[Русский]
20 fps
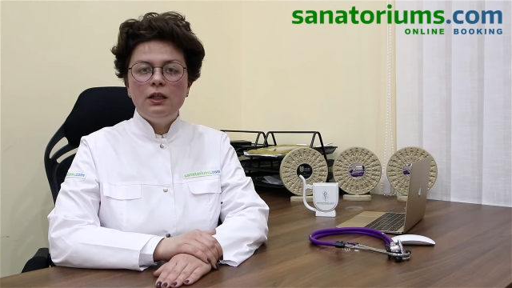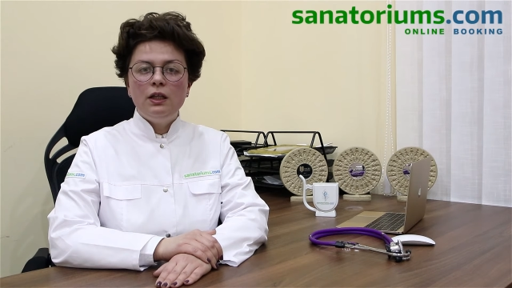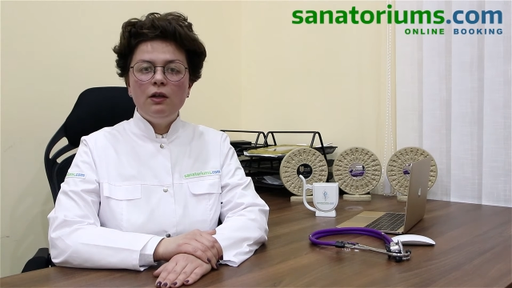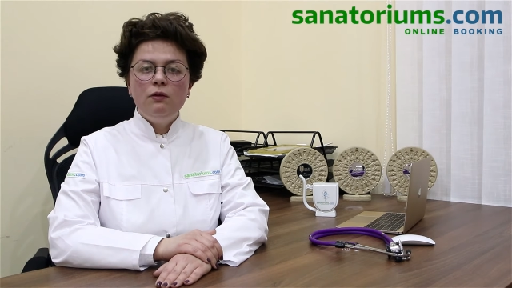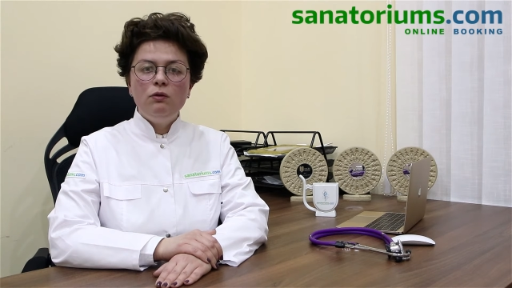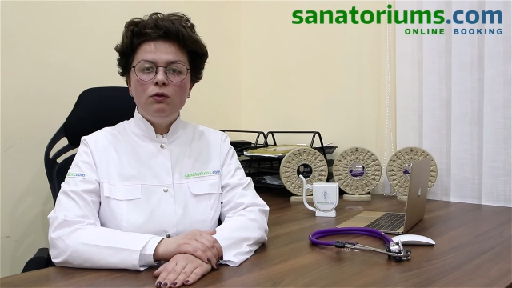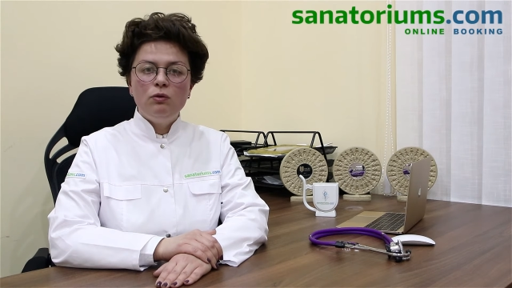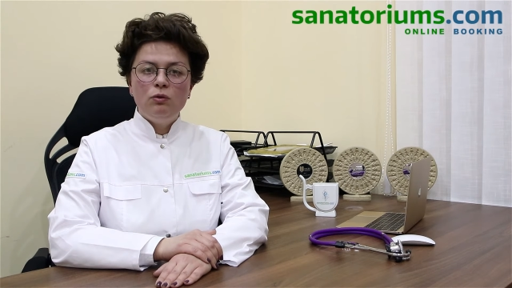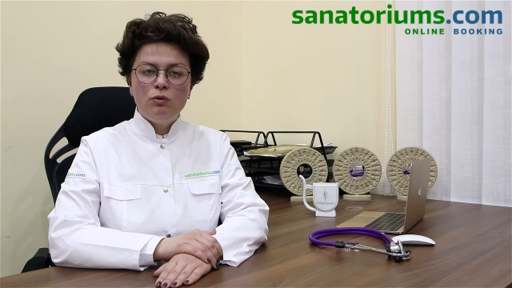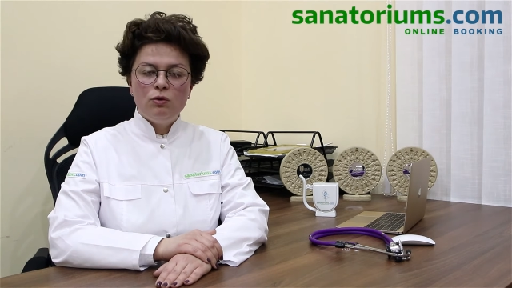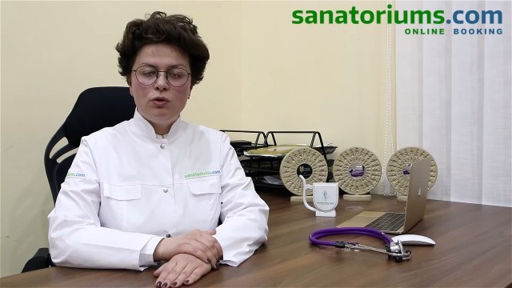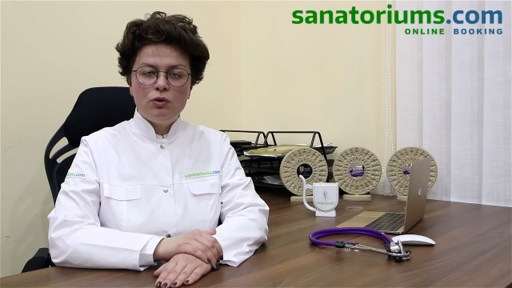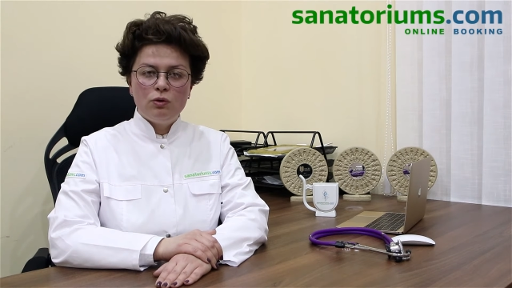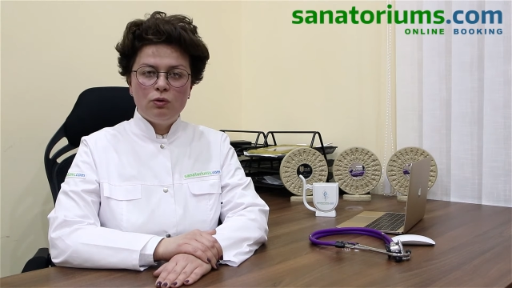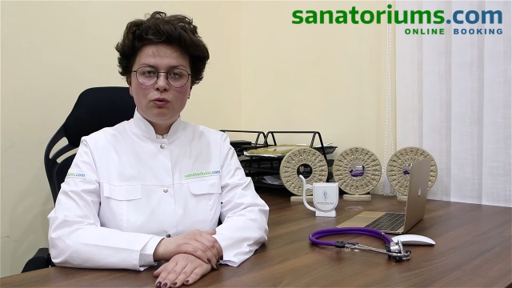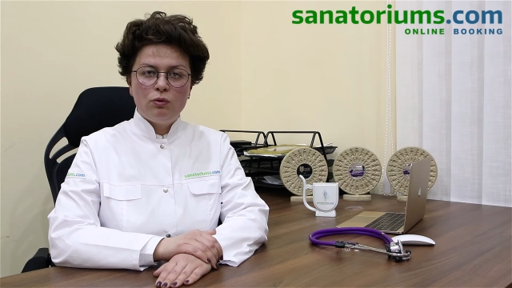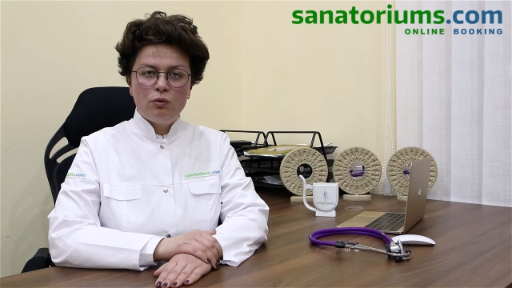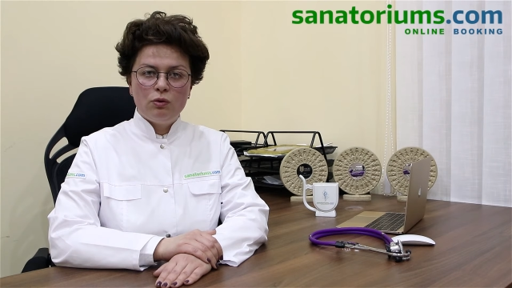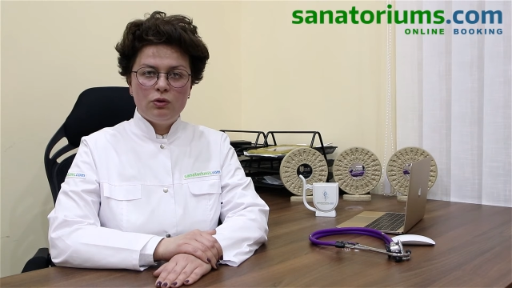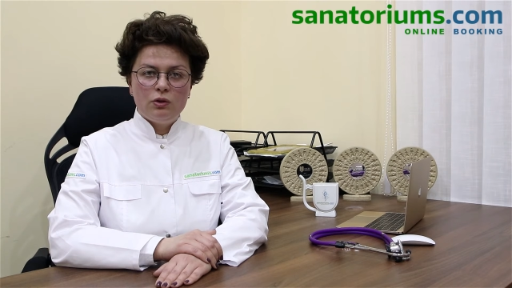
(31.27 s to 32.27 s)
на
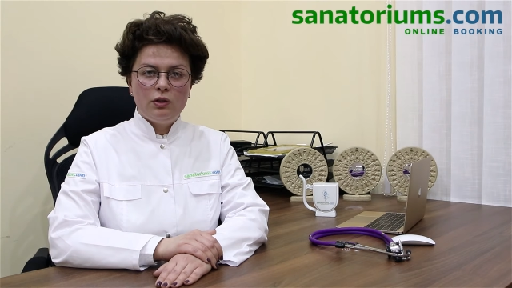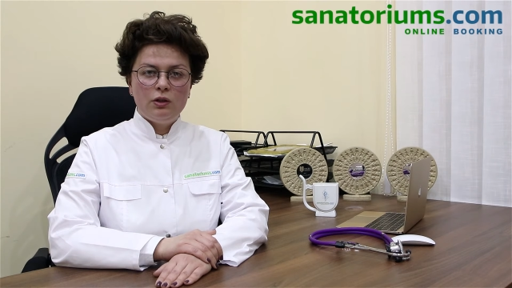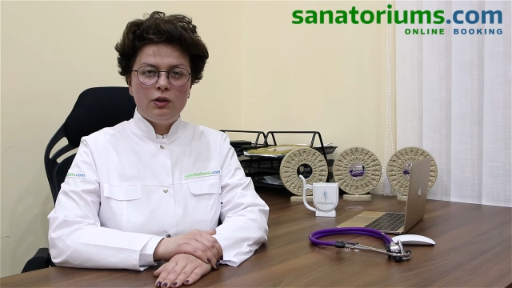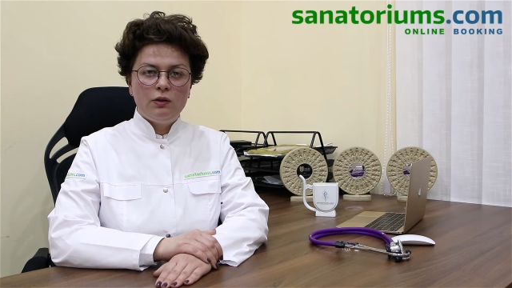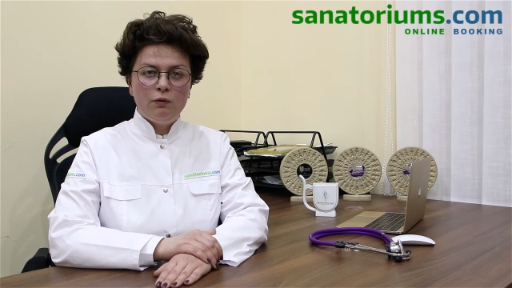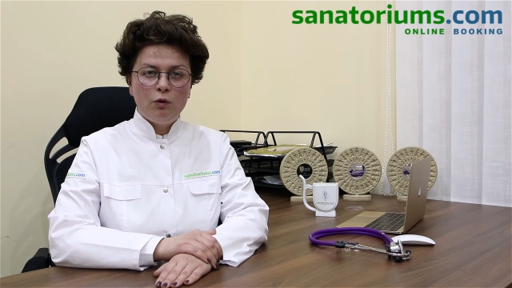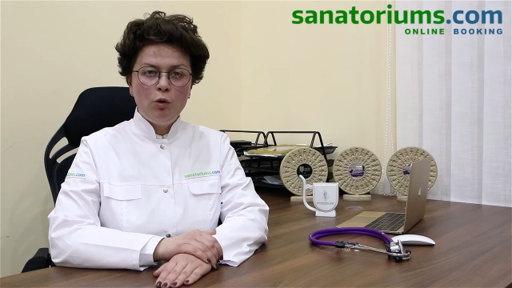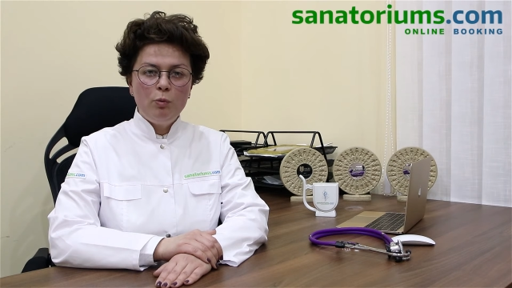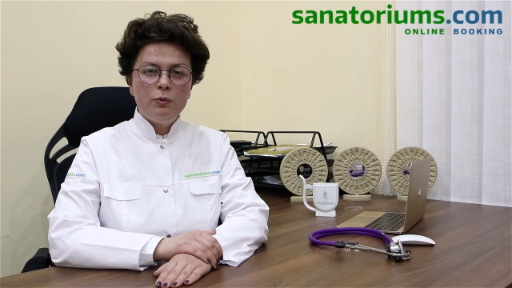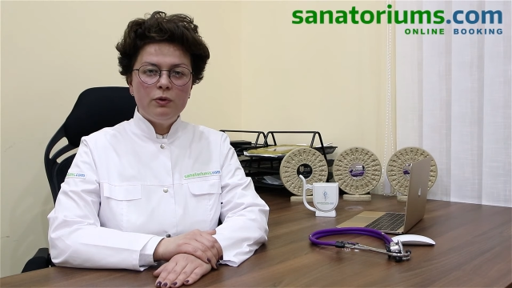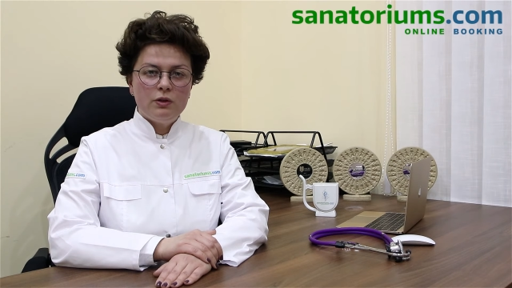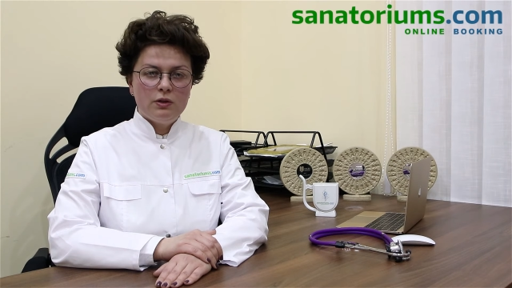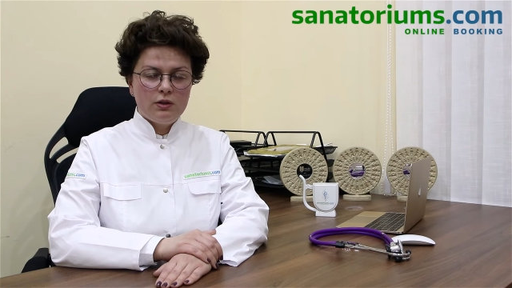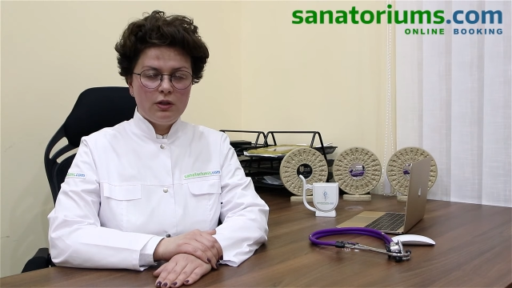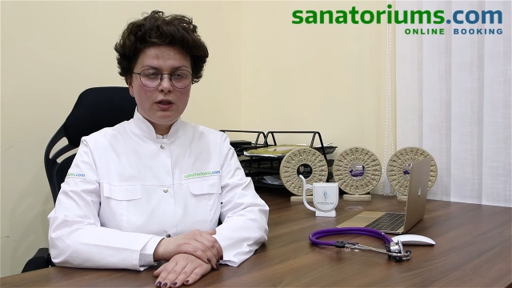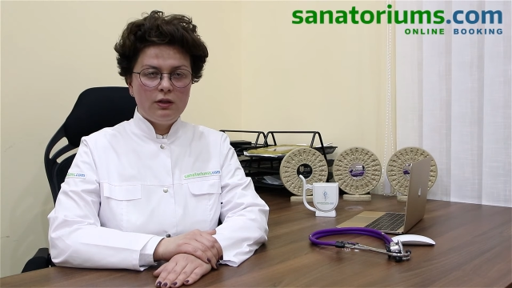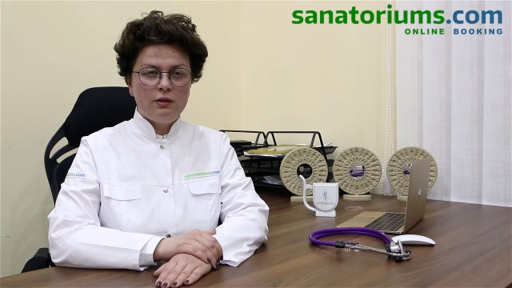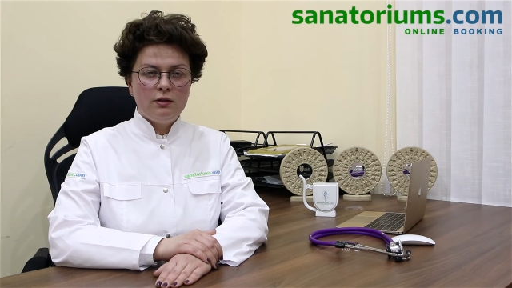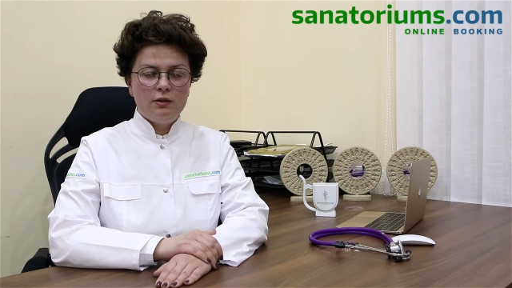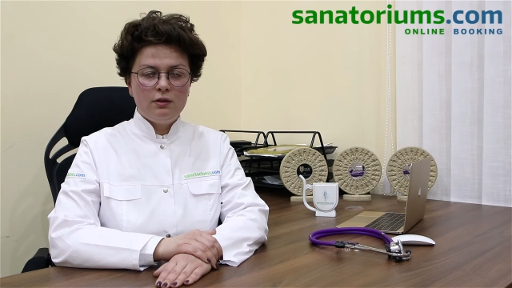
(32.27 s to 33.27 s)
ведущих курортах Европы и
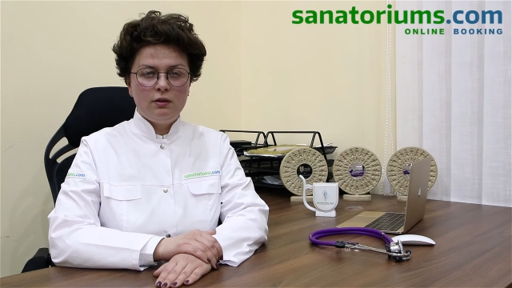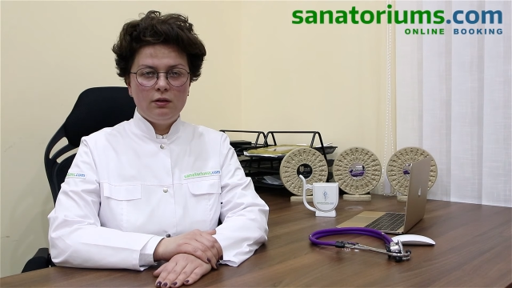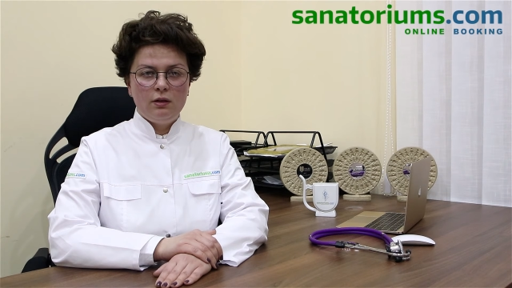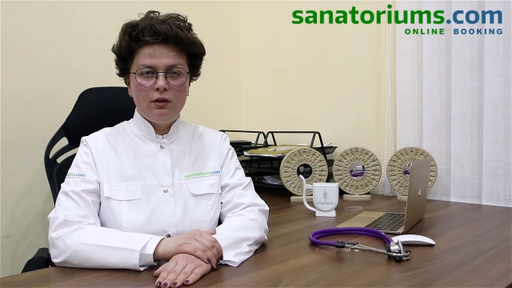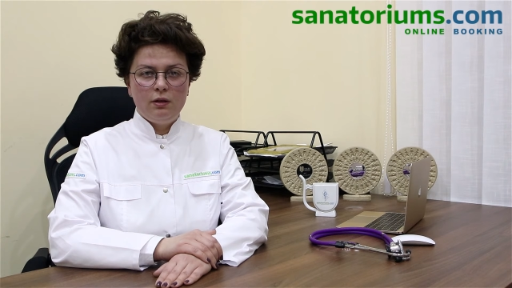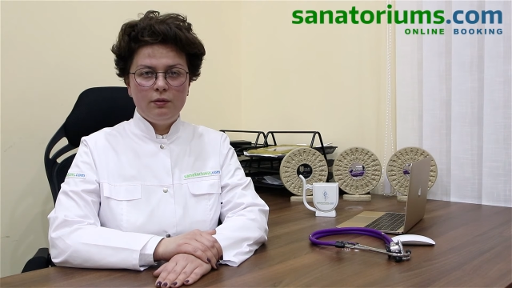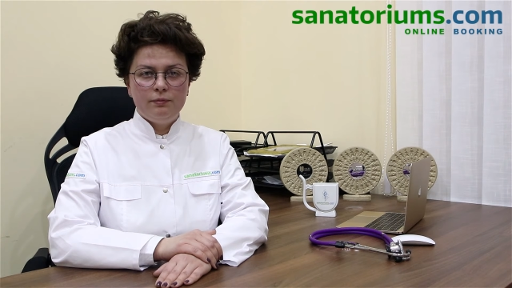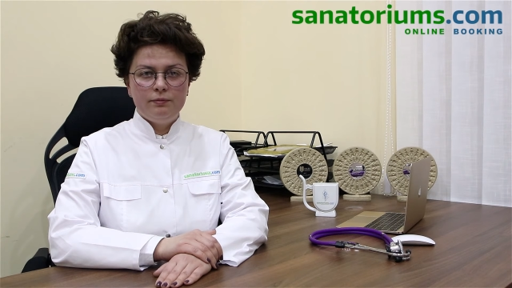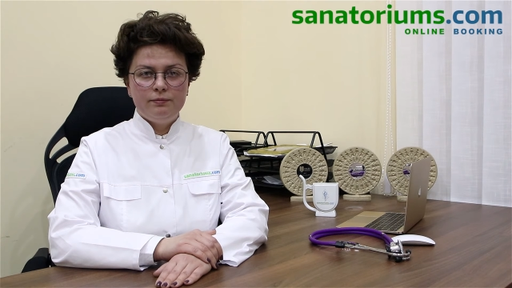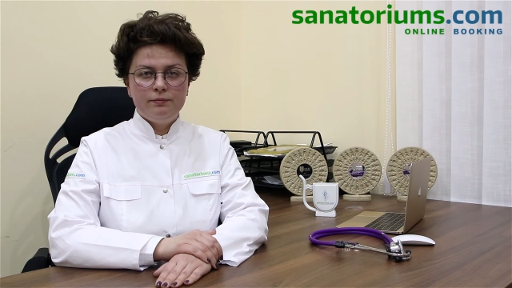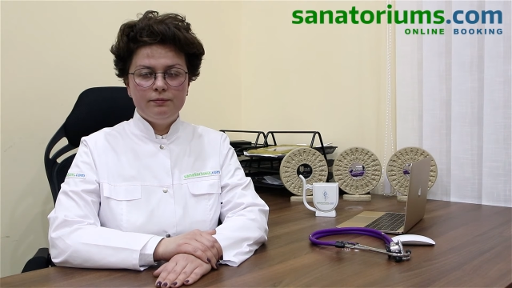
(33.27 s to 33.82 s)
стран СНГ.